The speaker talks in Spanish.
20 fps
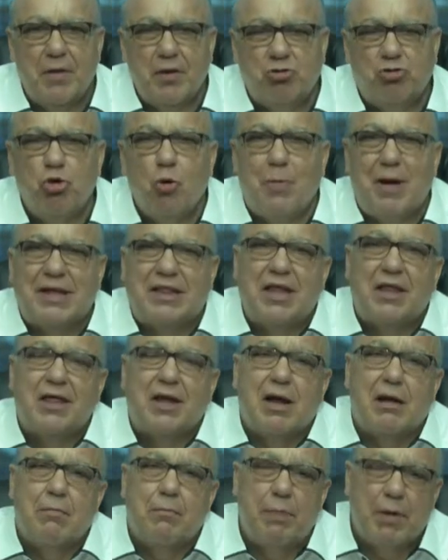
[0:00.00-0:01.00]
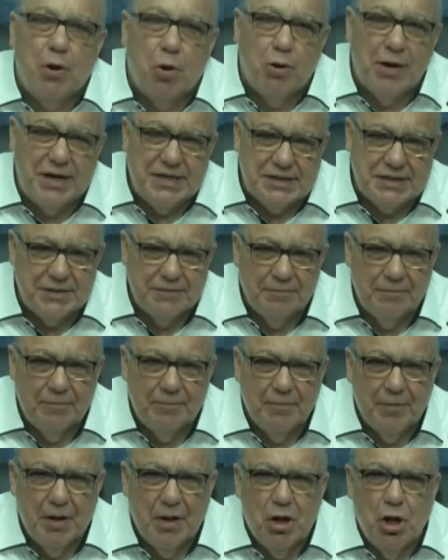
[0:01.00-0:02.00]
subasta de campeones.
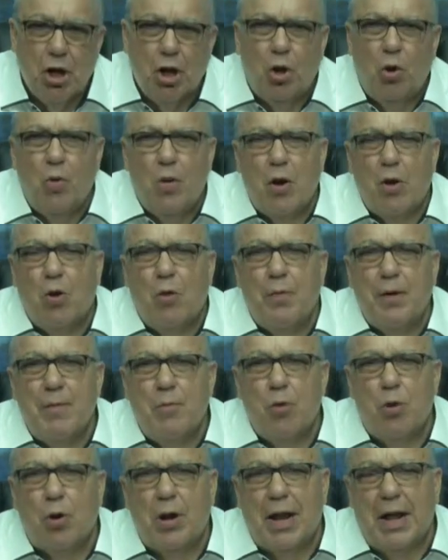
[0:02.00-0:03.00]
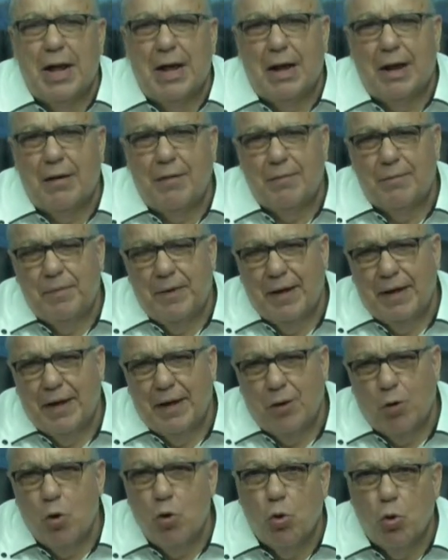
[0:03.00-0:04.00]
Luego vimos
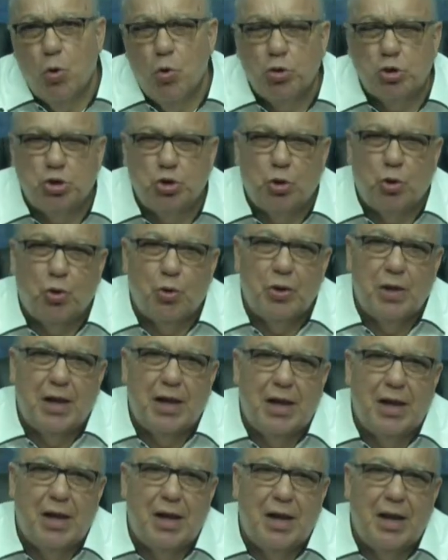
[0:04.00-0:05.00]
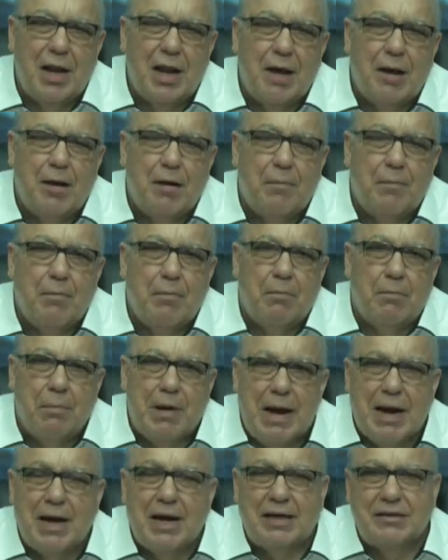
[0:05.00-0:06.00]
el concurso de las
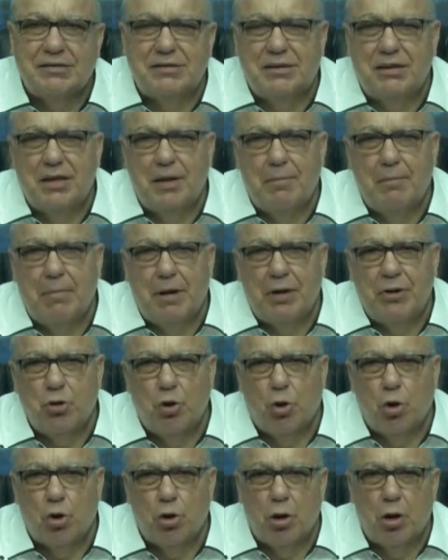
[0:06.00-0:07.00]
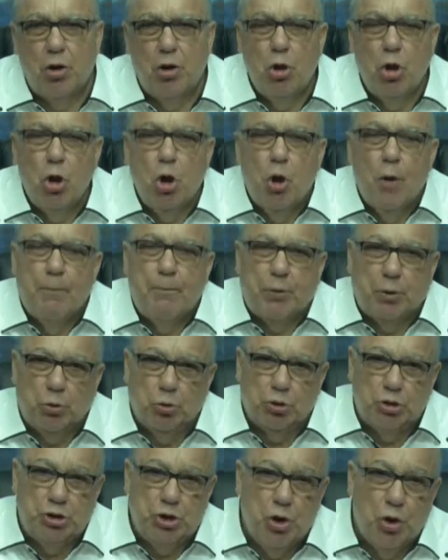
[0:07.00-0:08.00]
vacas de mayor
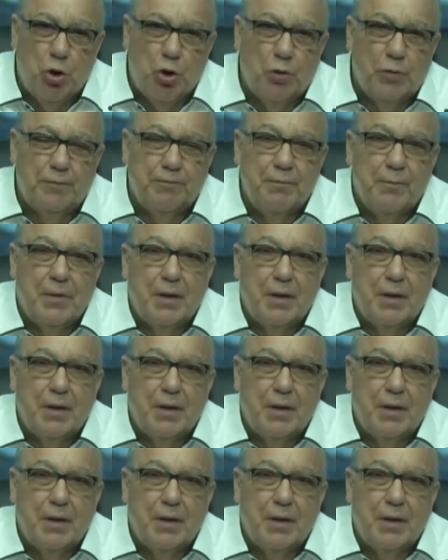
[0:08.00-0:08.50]
producción,